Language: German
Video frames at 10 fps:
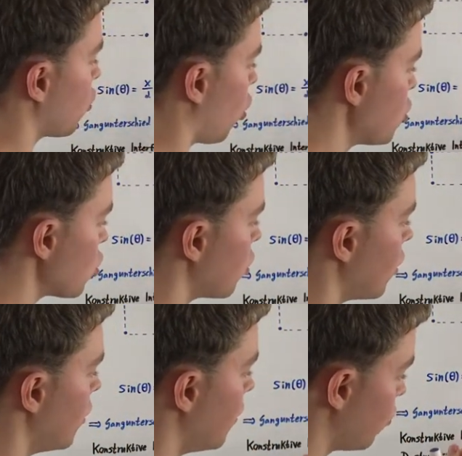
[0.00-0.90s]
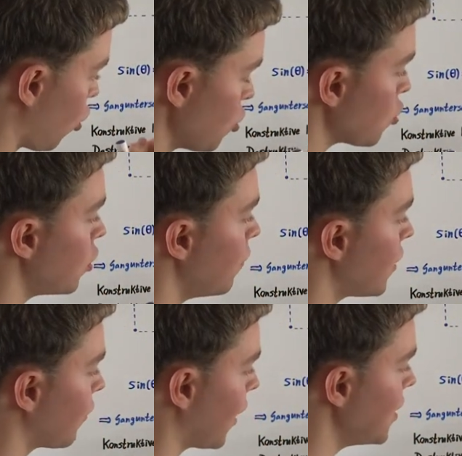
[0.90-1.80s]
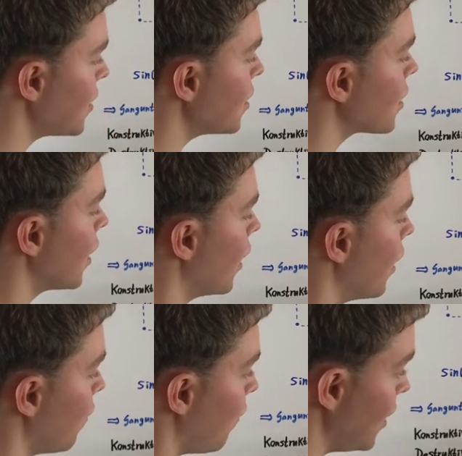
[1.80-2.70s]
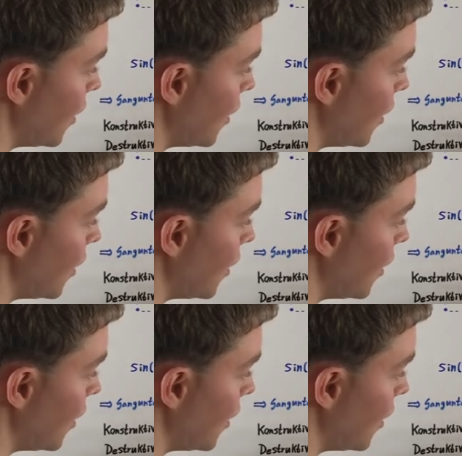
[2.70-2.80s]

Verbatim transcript: konstruktive Interferenz ist, wenn